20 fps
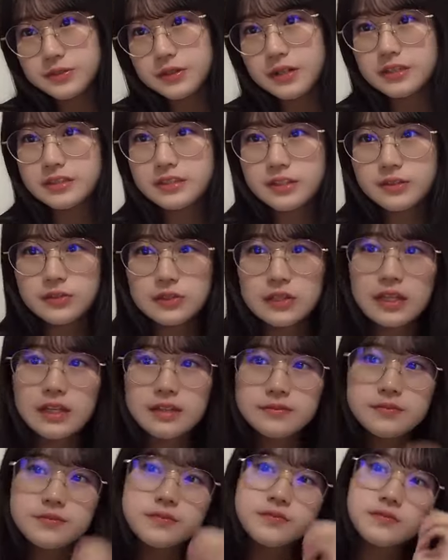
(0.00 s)
つけやすいって
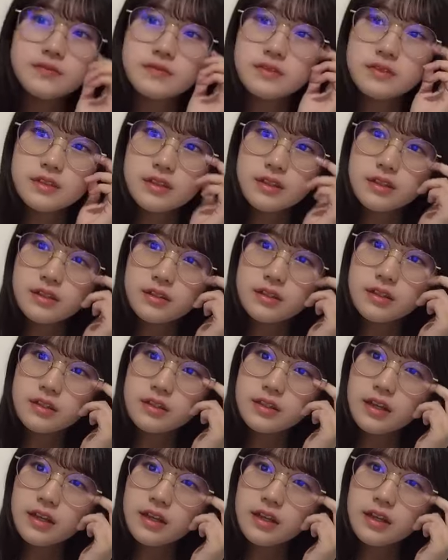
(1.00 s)
言われたので